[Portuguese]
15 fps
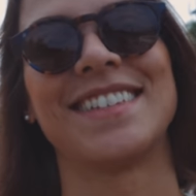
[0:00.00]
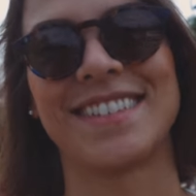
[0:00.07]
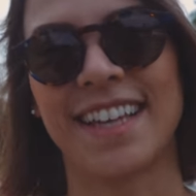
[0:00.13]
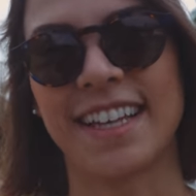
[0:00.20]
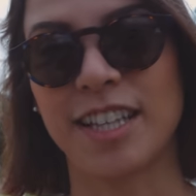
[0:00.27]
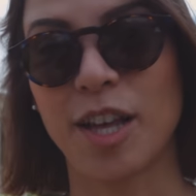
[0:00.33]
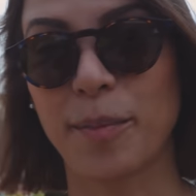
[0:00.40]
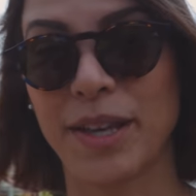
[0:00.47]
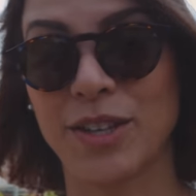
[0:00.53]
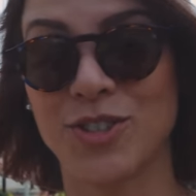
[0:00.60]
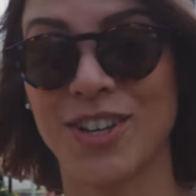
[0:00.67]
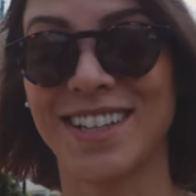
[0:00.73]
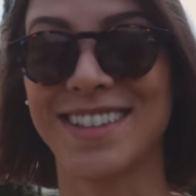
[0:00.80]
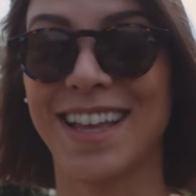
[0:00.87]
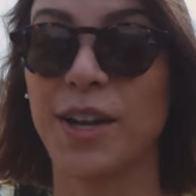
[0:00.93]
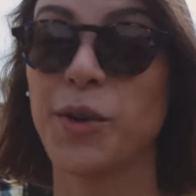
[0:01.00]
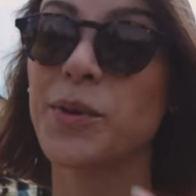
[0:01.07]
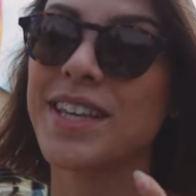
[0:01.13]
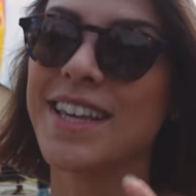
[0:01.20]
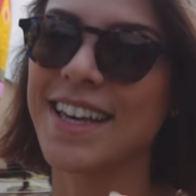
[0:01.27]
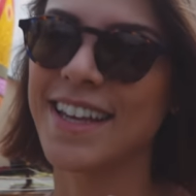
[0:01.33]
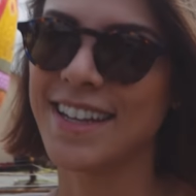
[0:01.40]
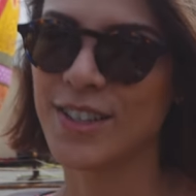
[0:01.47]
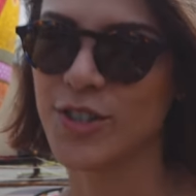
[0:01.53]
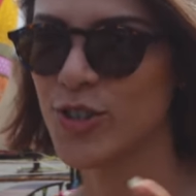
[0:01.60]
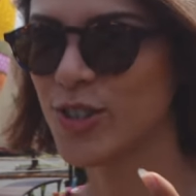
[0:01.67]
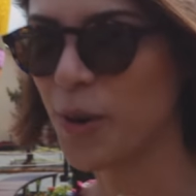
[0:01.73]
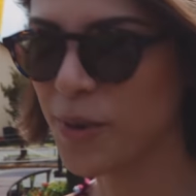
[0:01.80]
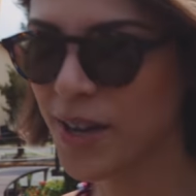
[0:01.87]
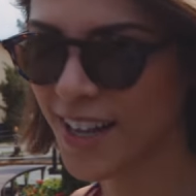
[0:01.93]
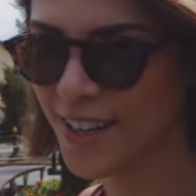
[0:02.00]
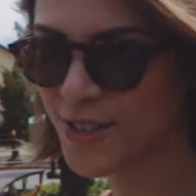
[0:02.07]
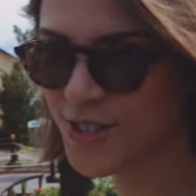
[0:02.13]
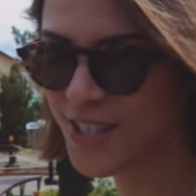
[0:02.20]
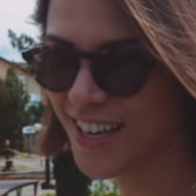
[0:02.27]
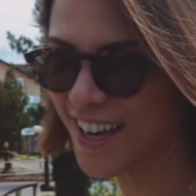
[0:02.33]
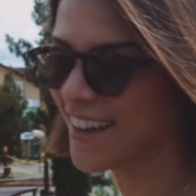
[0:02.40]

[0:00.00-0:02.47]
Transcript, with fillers: Exatamente, ele está no Guinness, tão grande que